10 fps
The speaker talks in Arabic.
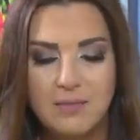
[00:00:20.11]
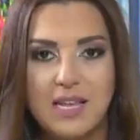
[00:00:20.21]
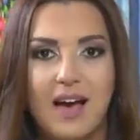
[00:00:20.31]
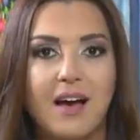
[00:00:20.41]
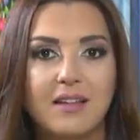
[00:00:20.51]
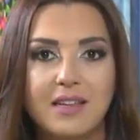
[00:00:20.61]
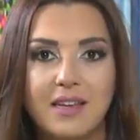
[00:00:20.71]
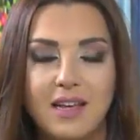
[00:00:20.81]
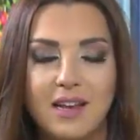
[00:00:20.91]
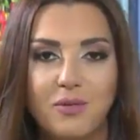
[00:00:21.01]
سعاده
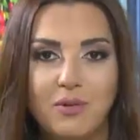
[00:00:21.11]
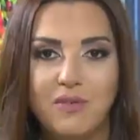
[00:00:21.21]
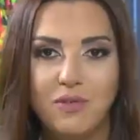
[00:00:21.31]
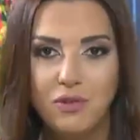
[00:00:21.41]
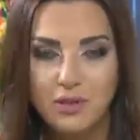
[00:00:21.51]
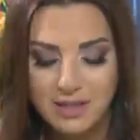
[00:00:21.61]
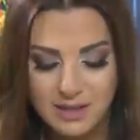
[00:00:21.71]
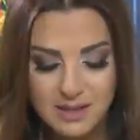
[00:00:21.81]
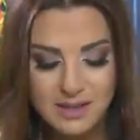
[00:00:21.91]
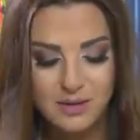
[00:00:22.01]
يلي هو
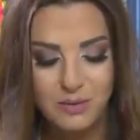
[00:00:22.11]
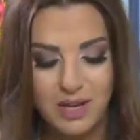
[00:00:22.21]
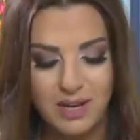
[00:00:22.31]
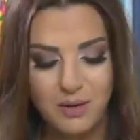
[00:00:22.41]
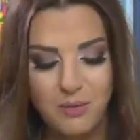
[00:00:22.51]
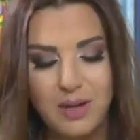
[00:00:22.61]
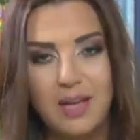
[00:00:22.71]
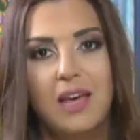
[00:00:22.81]
فلوتيست ويلي هو